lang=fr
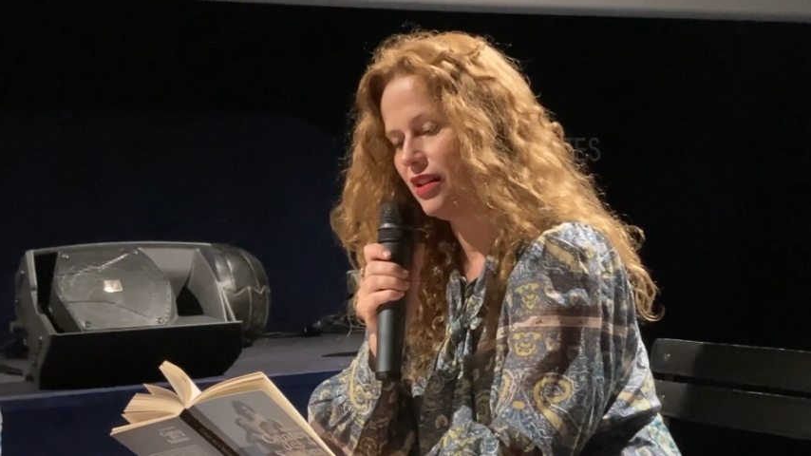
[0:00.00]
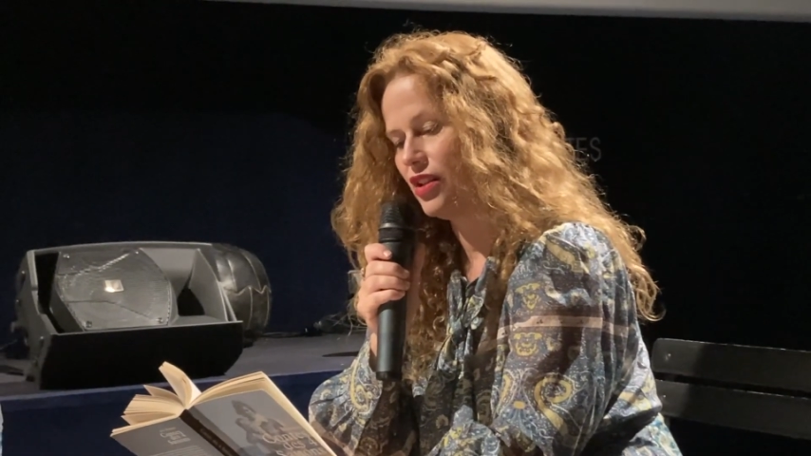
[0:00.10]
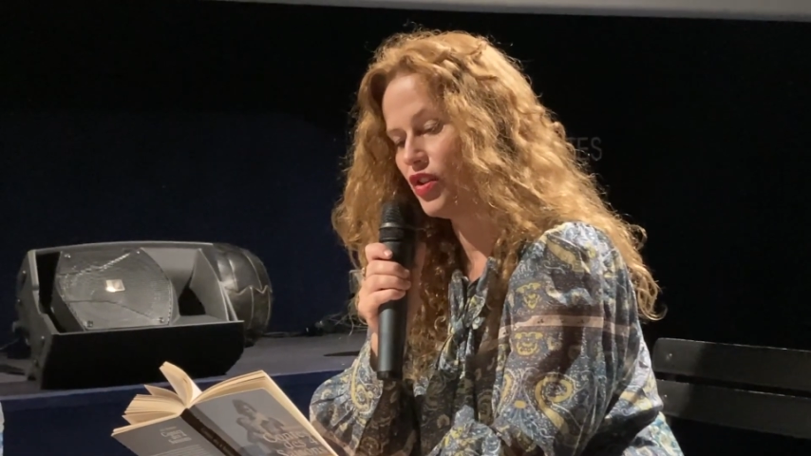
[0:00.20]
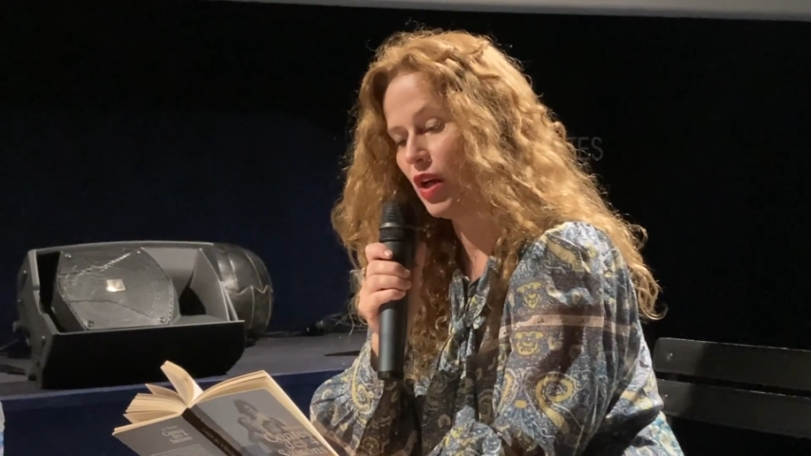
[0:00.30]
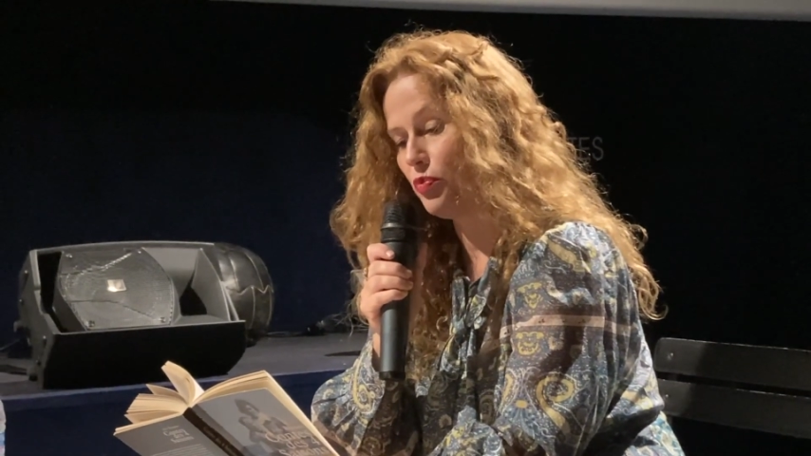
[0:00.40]

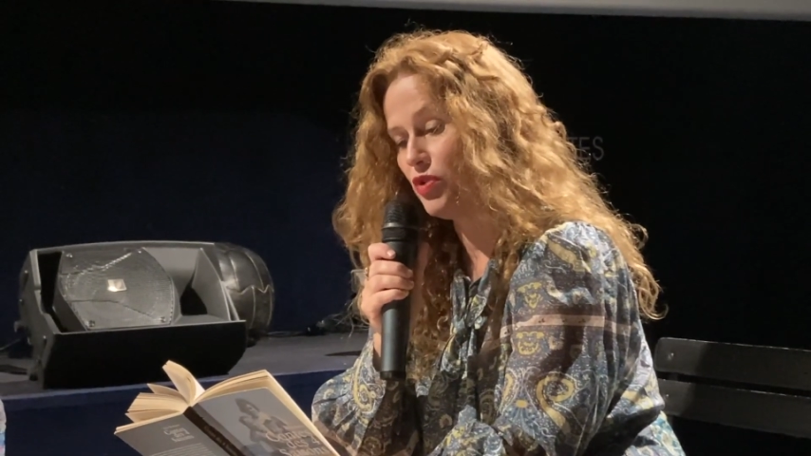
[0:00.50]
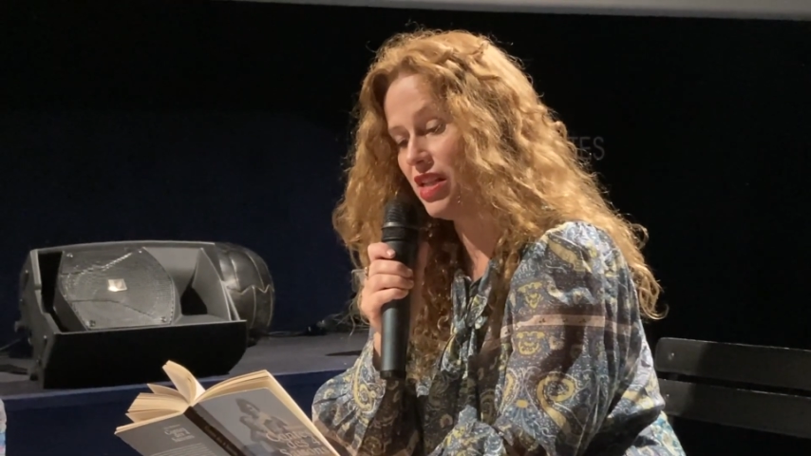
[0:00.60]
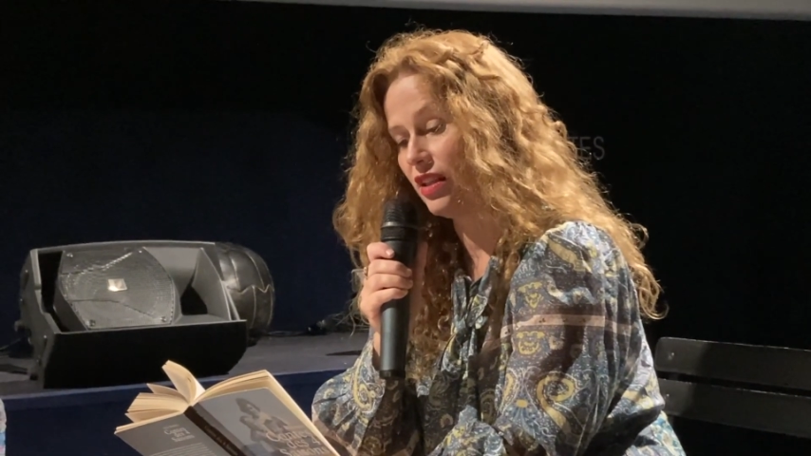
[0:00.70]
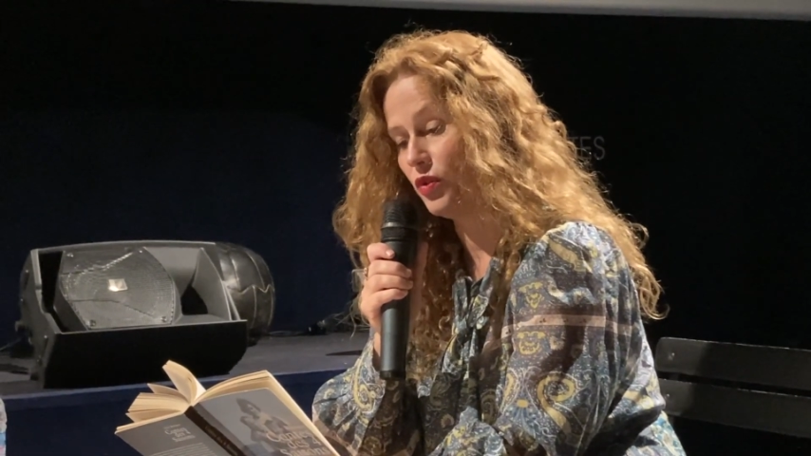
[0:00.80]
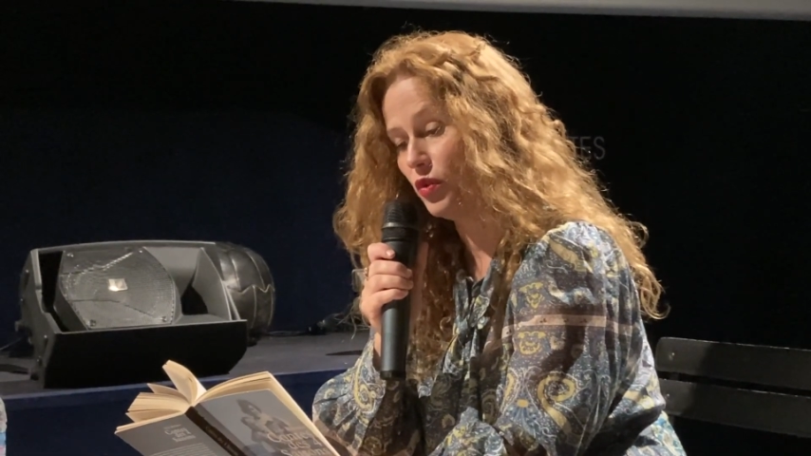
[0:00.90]
J'aurais pu
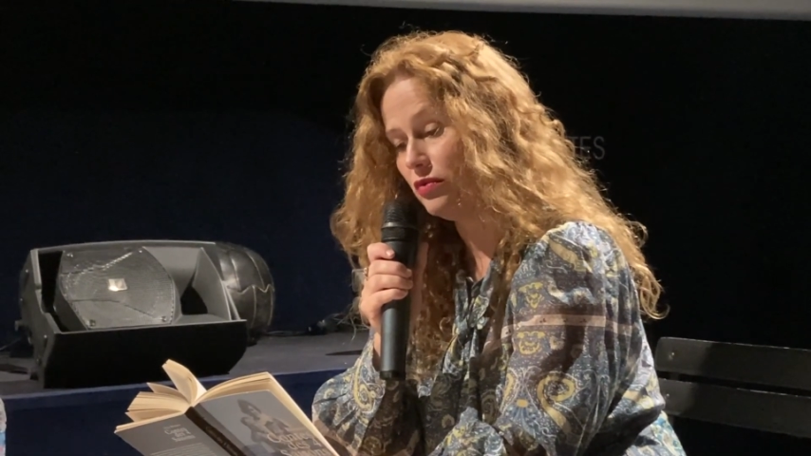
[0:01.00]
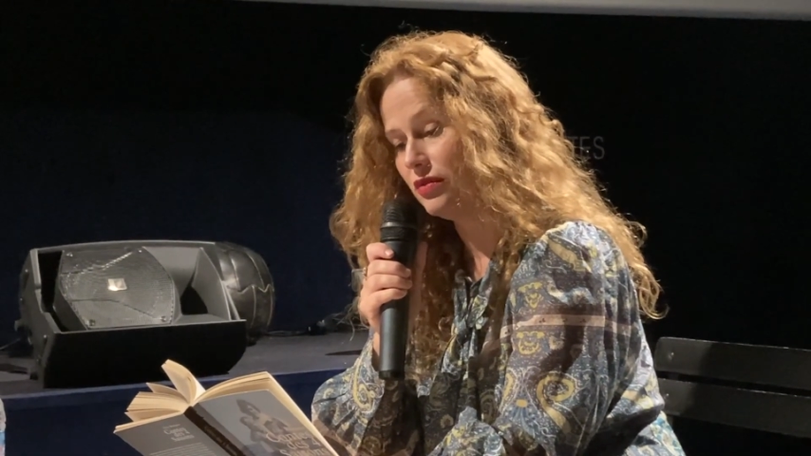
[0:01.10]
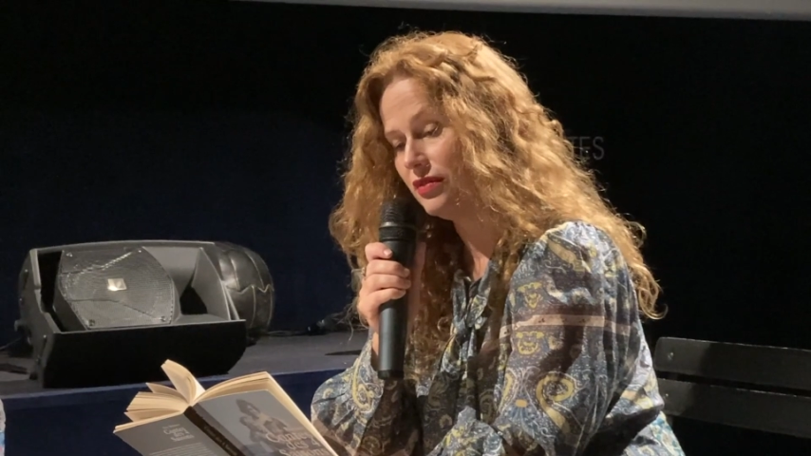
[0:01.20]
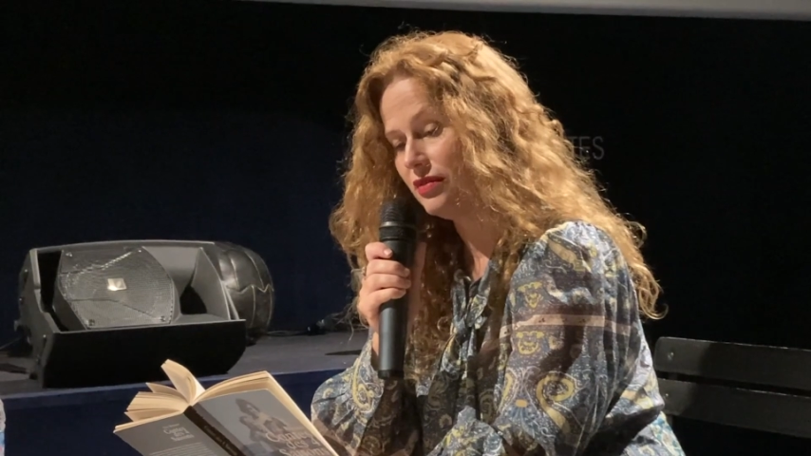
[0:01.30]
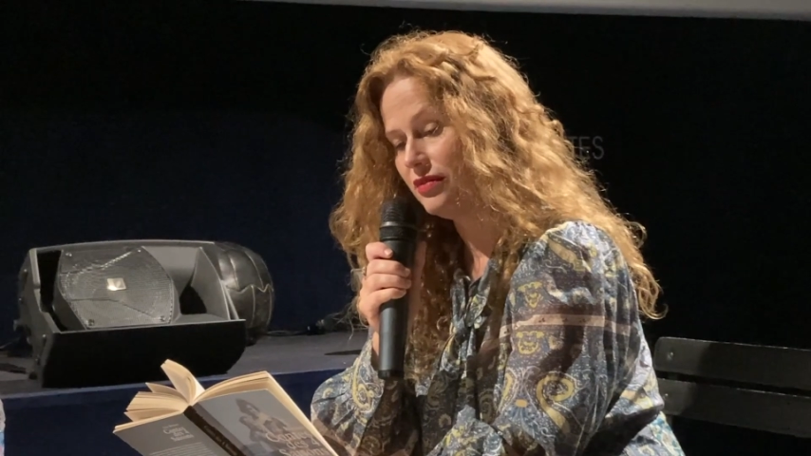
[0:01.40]
dire non,
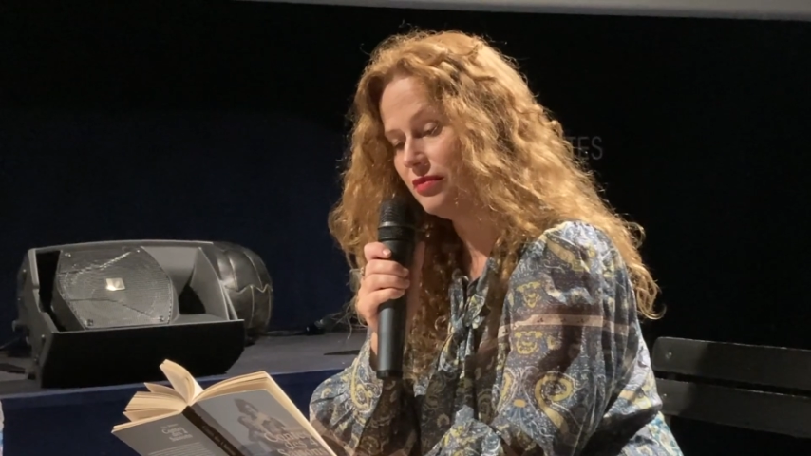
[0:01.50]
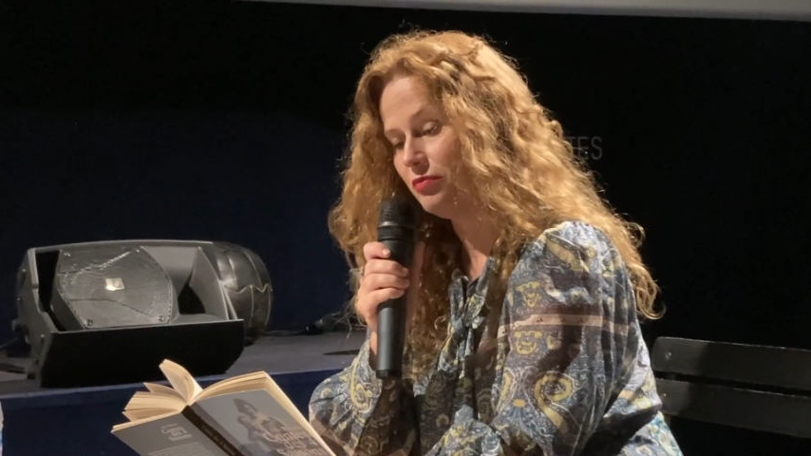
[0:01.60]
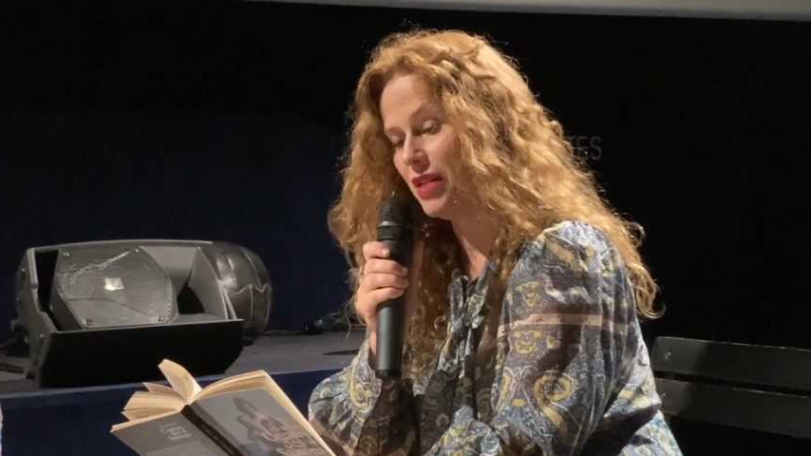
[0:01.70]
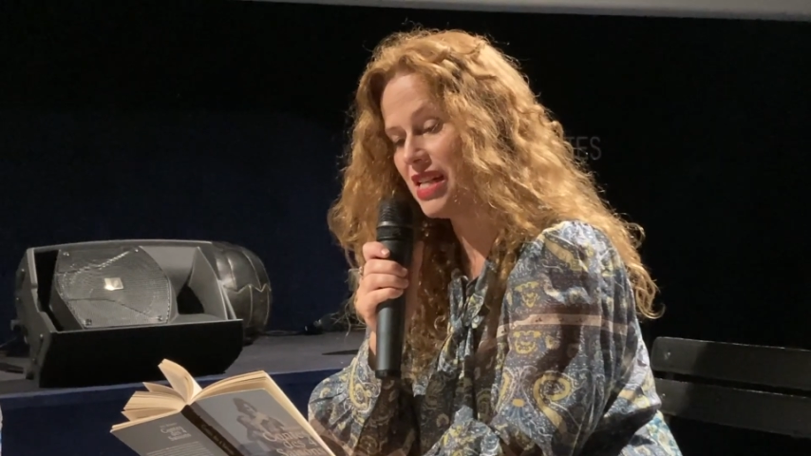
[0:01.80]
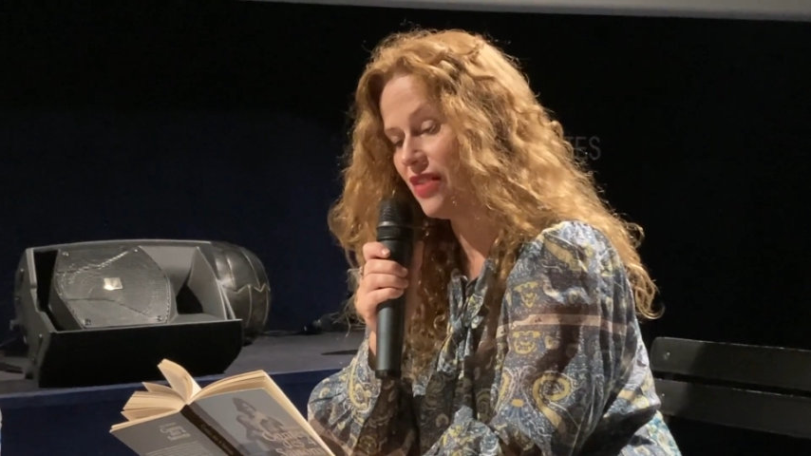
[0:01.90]

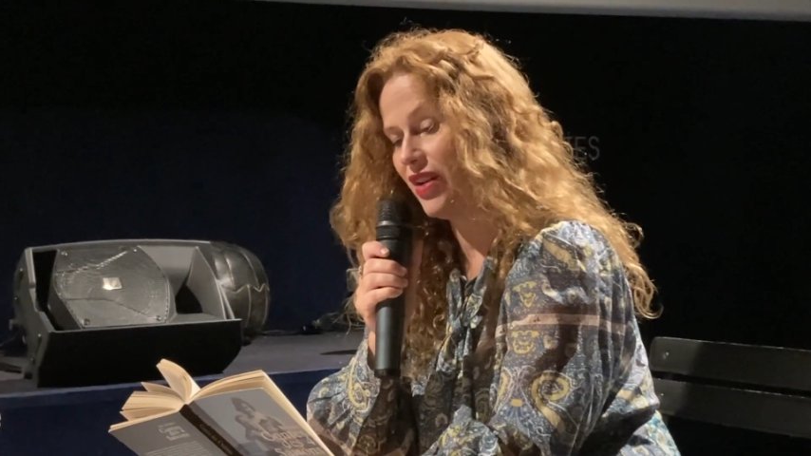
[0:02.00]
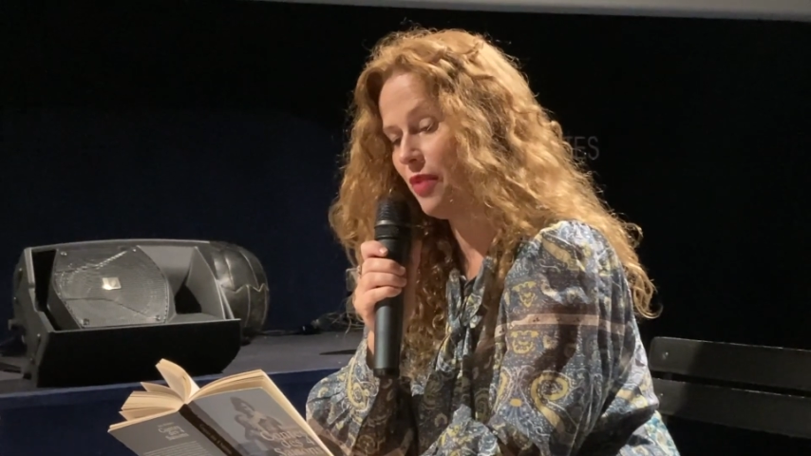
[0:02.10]
mais j'avais